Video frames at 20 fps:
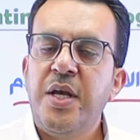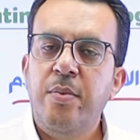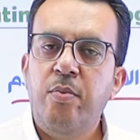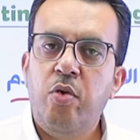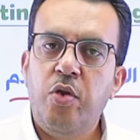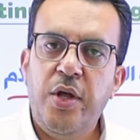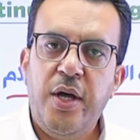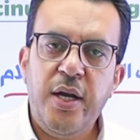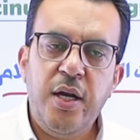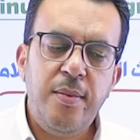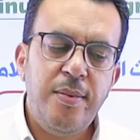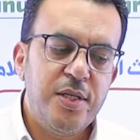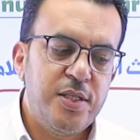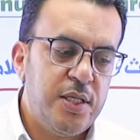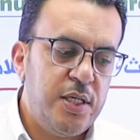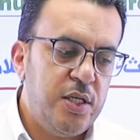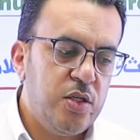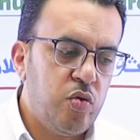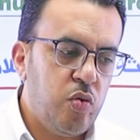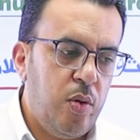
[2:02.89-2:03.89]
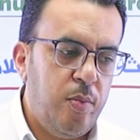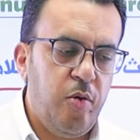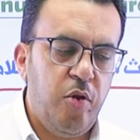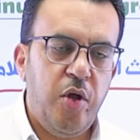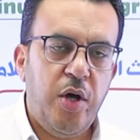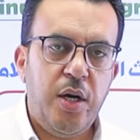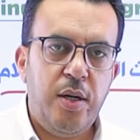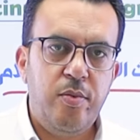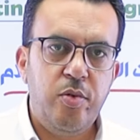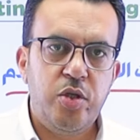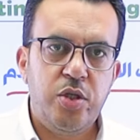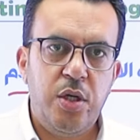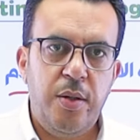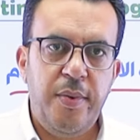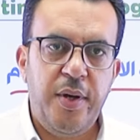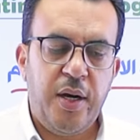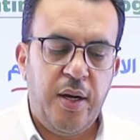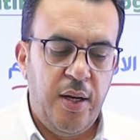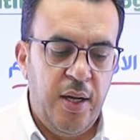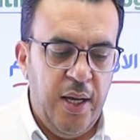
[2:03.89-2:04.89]
مضارع بسيط ومضارع
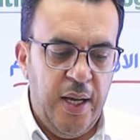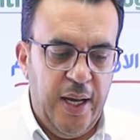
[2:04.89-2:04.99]
مستمر